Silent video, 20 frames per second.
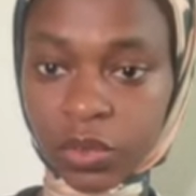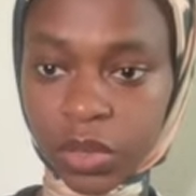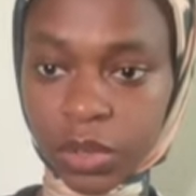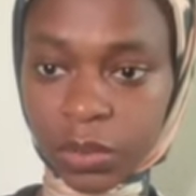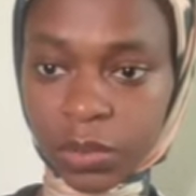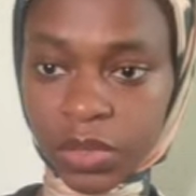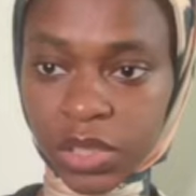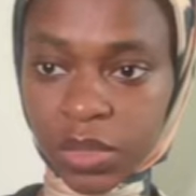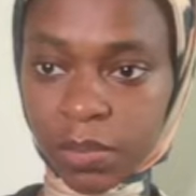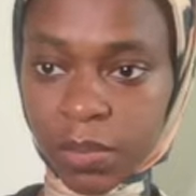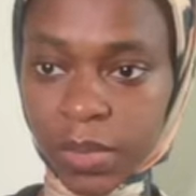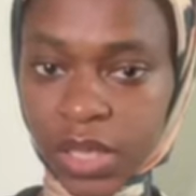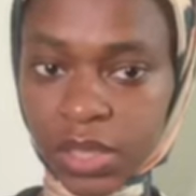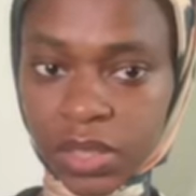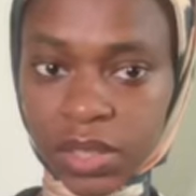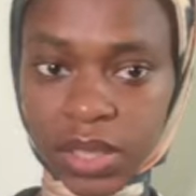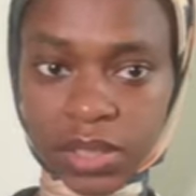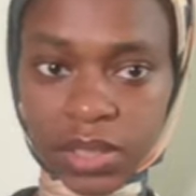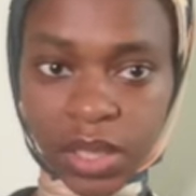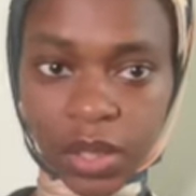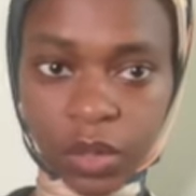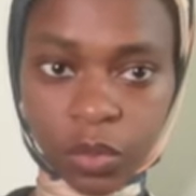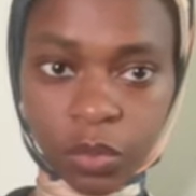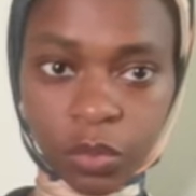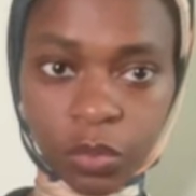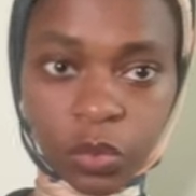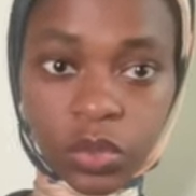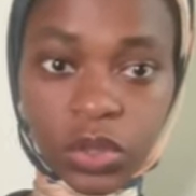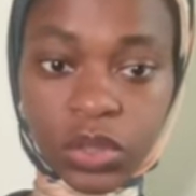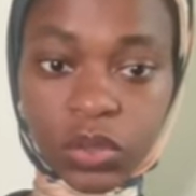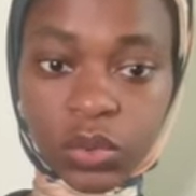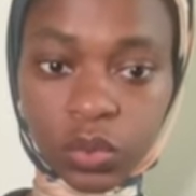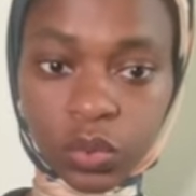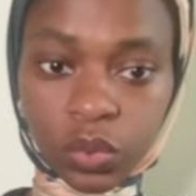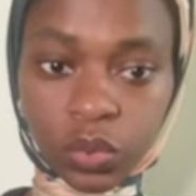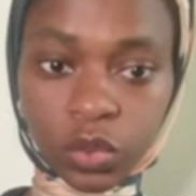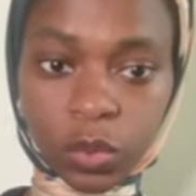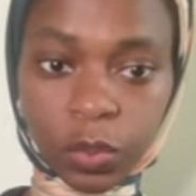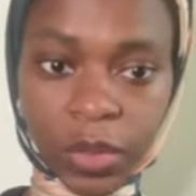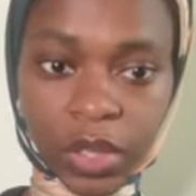une petite baisse, là ça remonte, ils n'ont
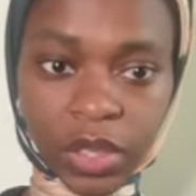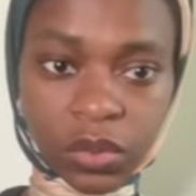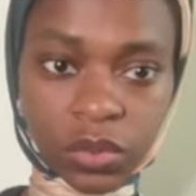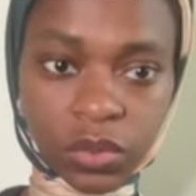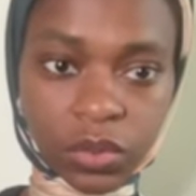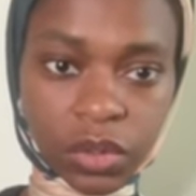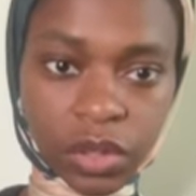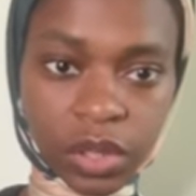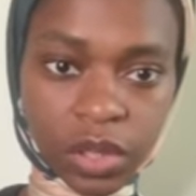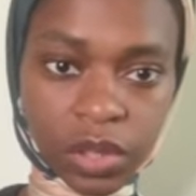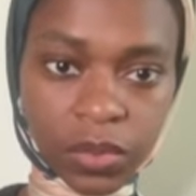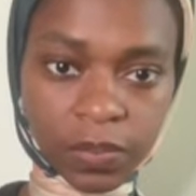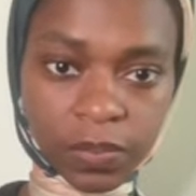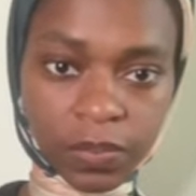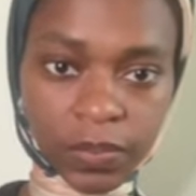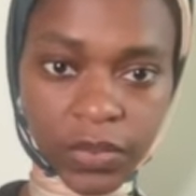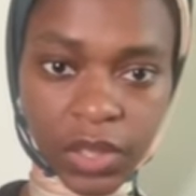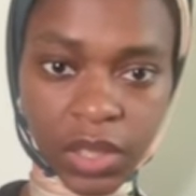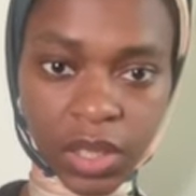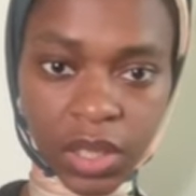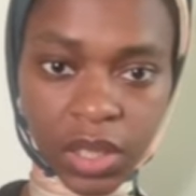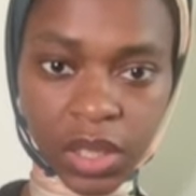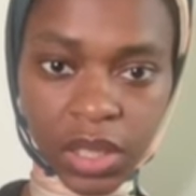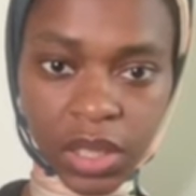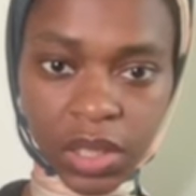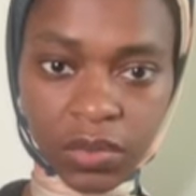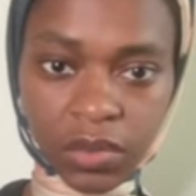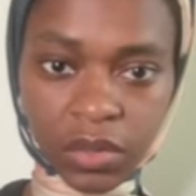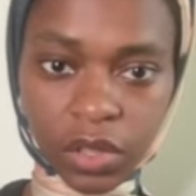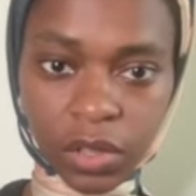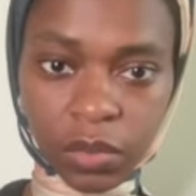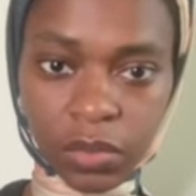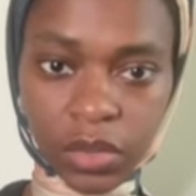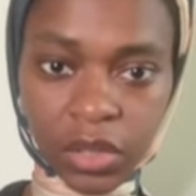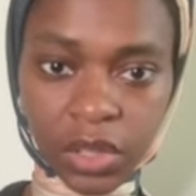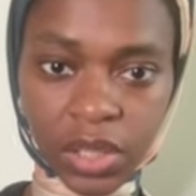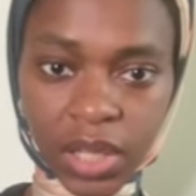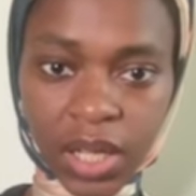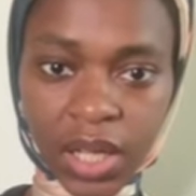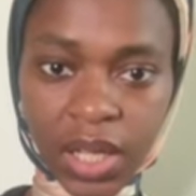toujours pas de token. Gives
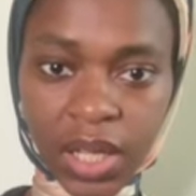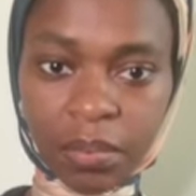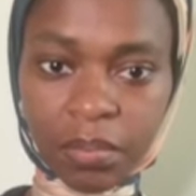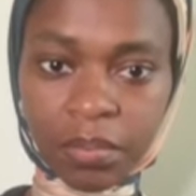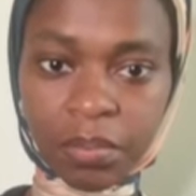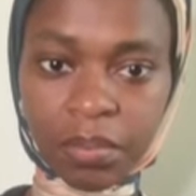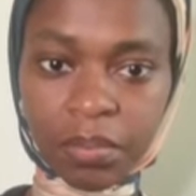Community. Ah,